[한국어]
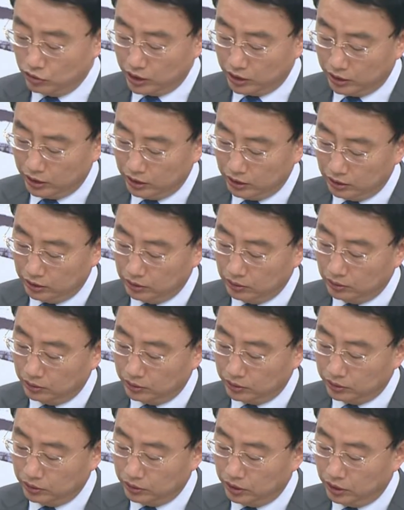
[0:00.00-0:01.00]
눈에 띄는
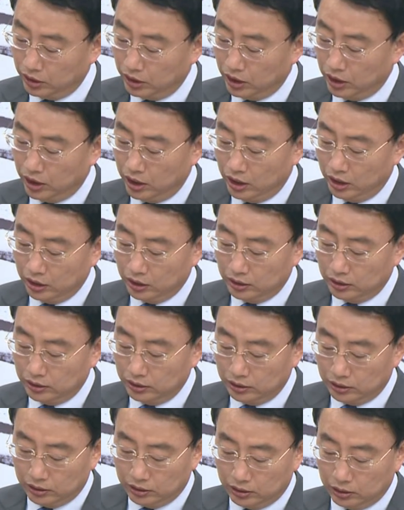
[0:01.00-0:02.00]
것들이
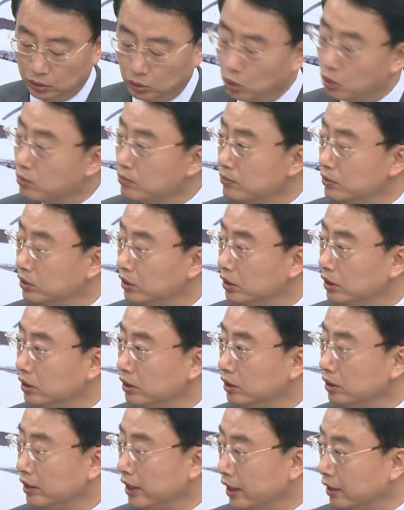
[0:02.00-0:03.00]
그
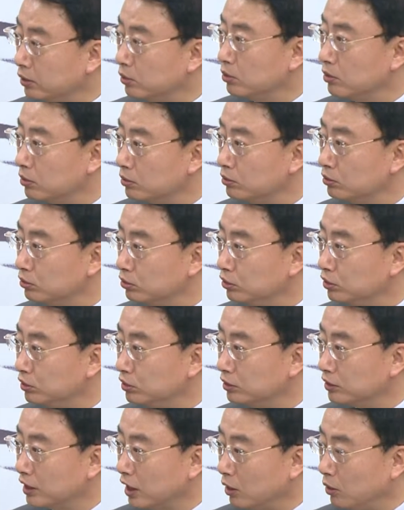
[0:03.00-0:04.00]
동문 네트워크
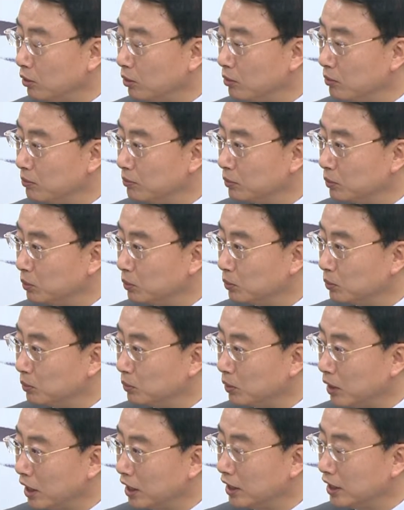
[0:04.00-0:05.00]
구축 사업
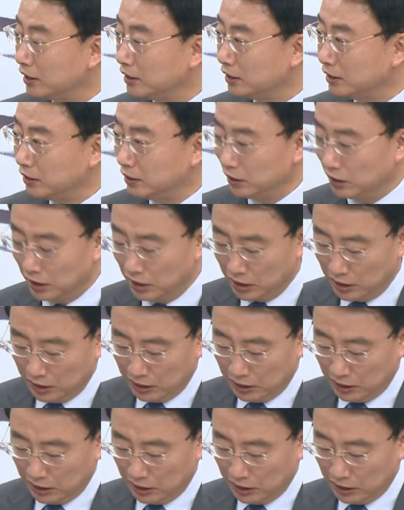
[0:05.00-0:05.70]
또 한 가지는